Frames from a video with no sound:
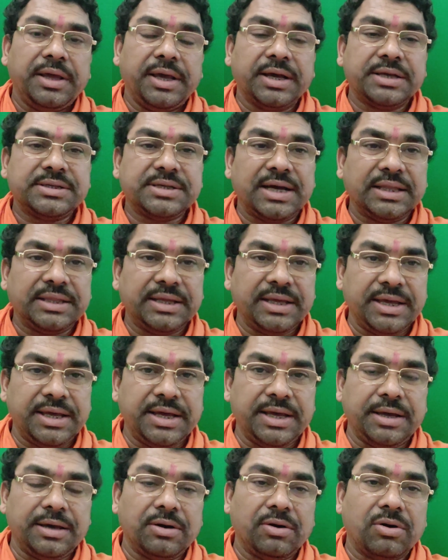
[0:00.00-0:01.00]
एक साथ
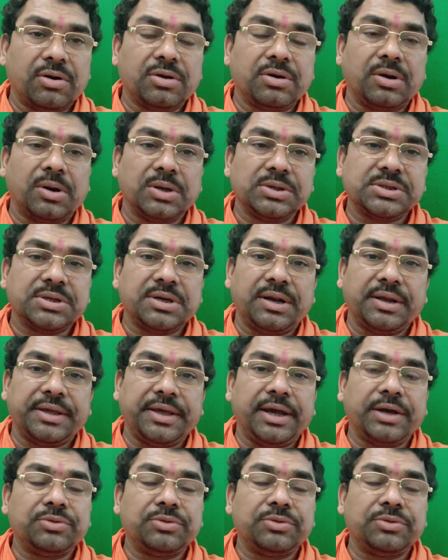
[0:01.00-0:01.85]
हैं और क्रॉस करके